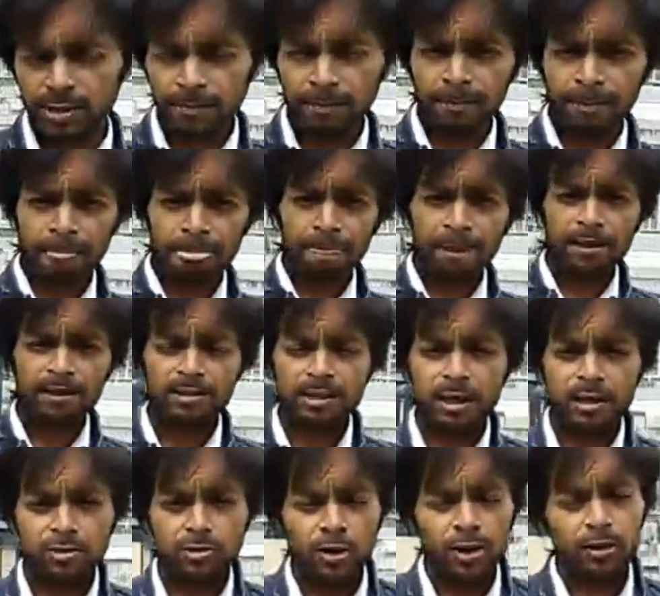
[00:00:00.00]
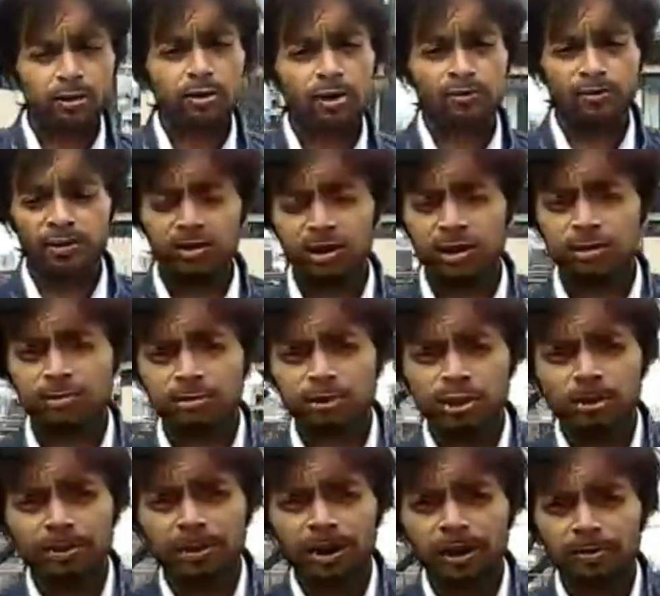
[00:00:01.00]
है इसके लिए तो एन टू एन वन तक
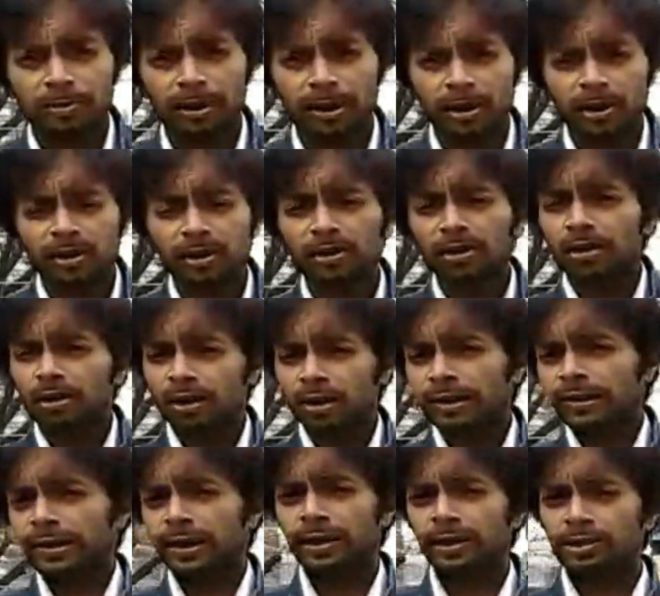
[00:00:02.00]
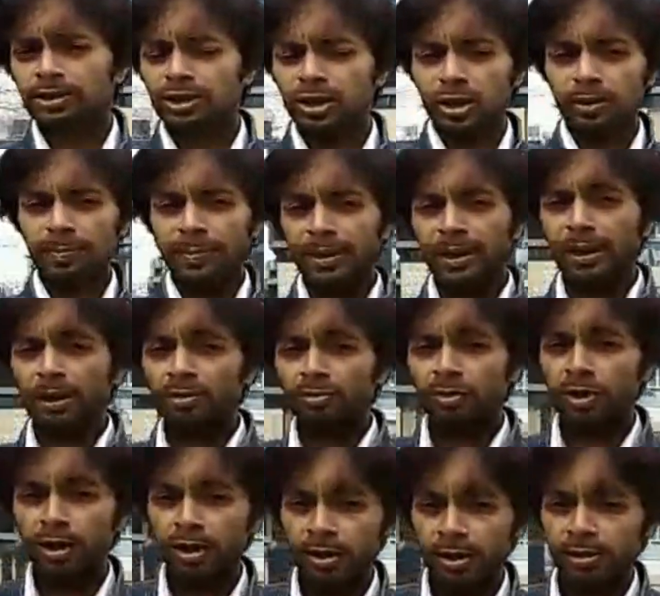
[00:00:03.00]
मुझे पढ़ना पड़ेगा लेकिन नहीं जे एल का
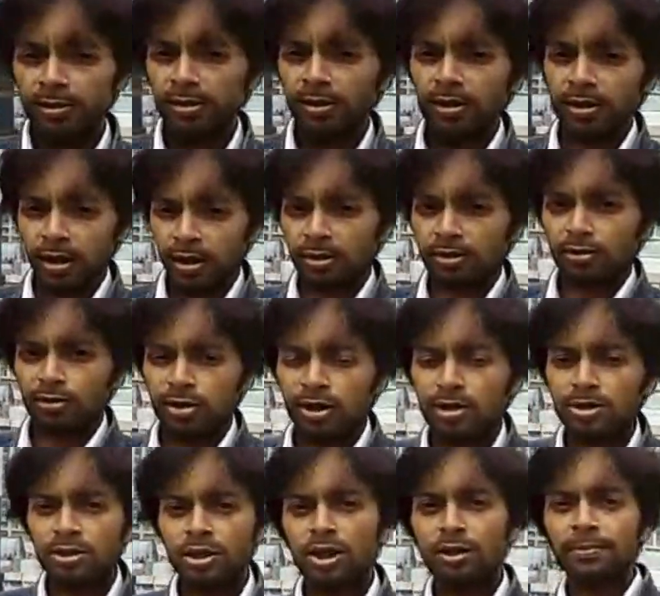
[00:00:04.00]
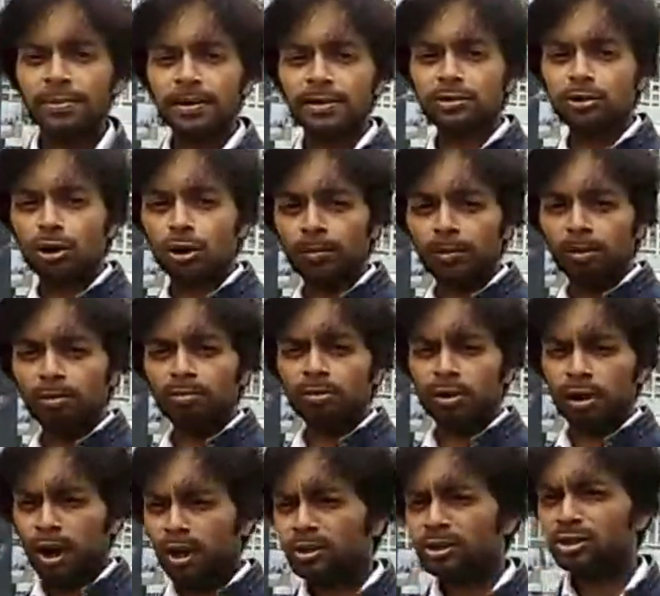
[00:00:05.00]
उतना लेने देना नहीं होता जे एल पी टी इज़ ऑल अबाउट
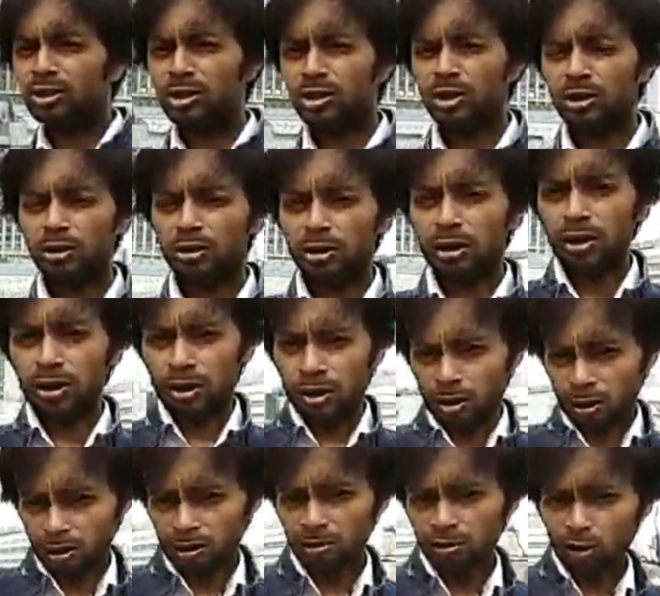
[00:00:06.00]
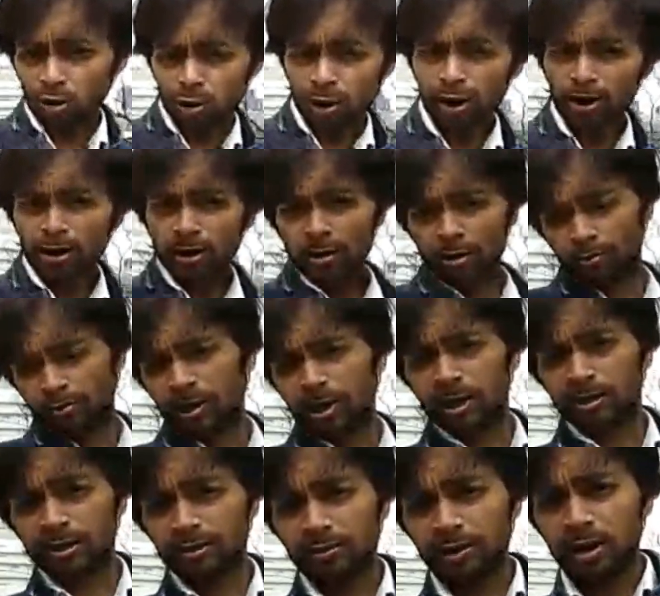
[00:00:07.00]
कांजी और दोकाई योमी
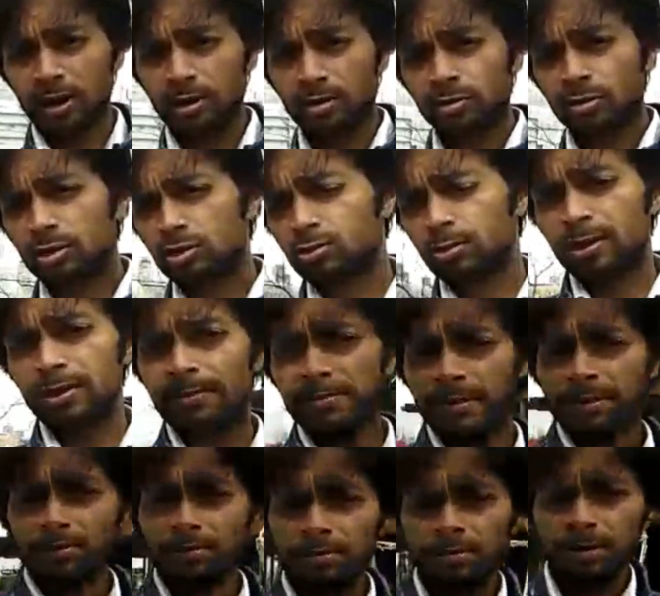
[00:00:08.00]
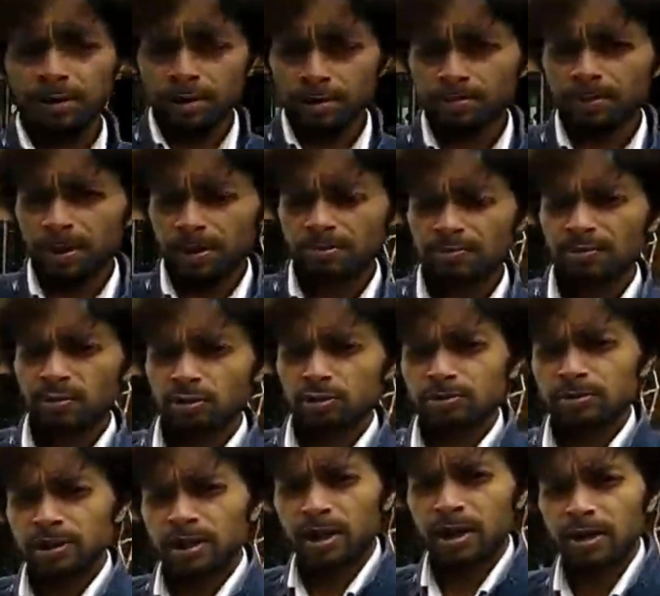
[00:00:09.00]
काता वगैरह होता है जो मैंने अपने बाकी वीडियोज़
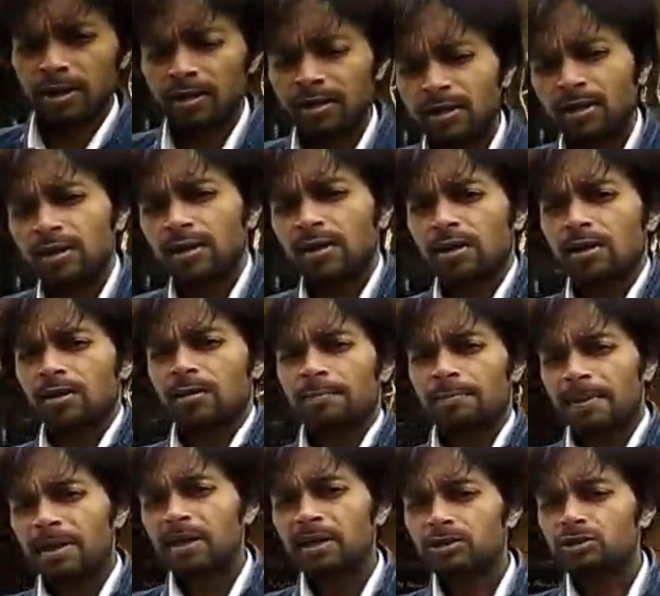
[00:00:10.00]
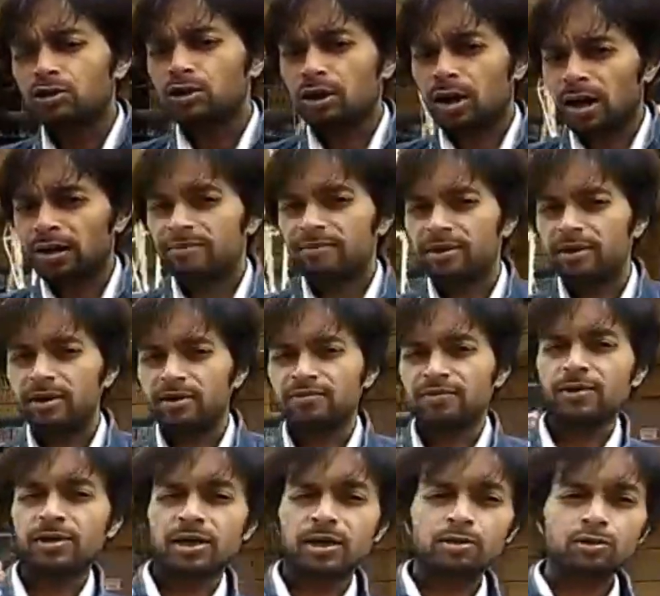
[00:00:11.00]
में दिखाया है मेनली जो काइवा या
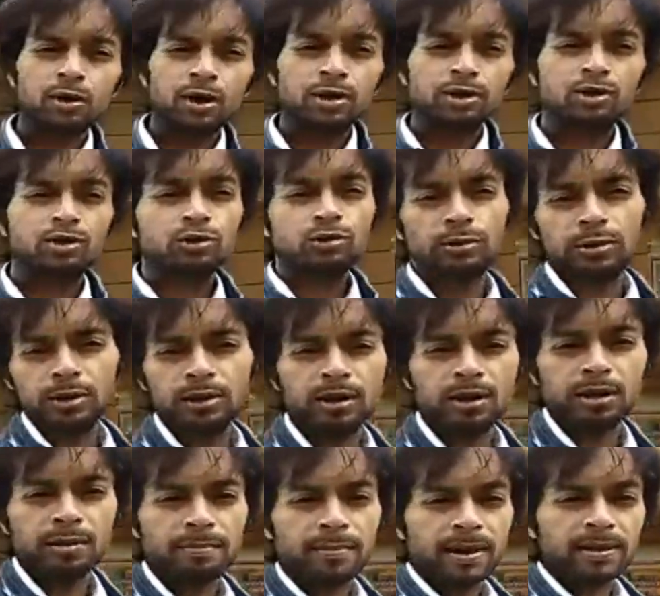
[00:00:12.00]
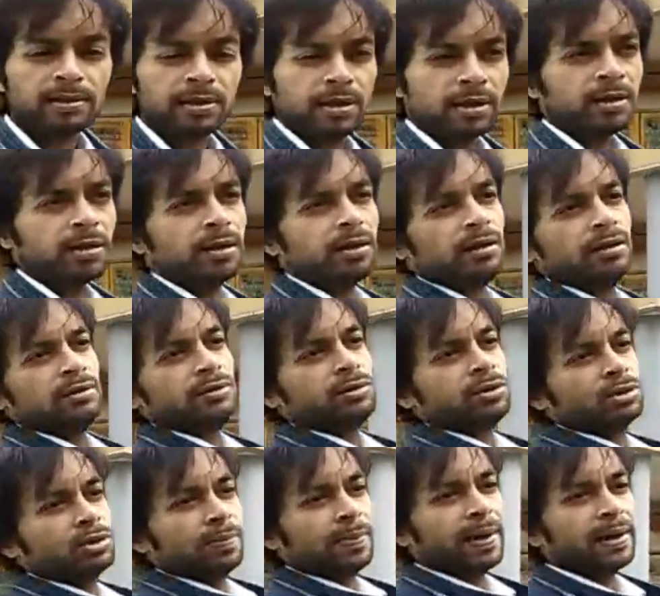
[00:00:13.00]
फिर किकू रेंशू की अगर हम बात करें
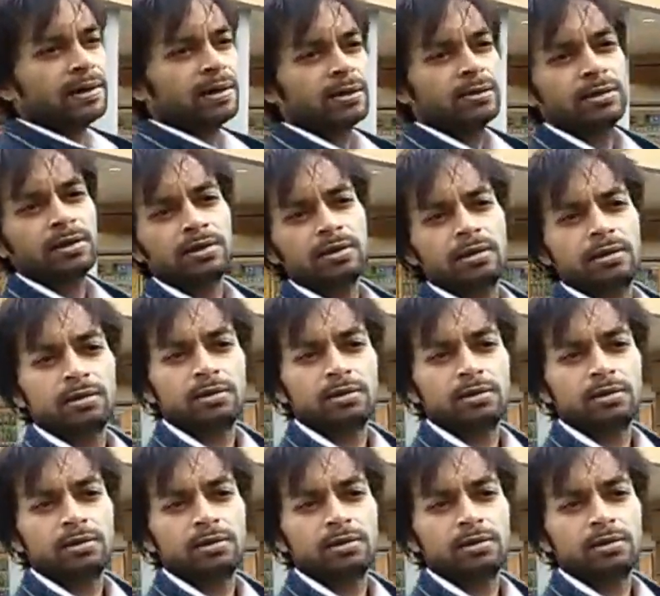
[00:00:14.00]
तो जापान के अंदर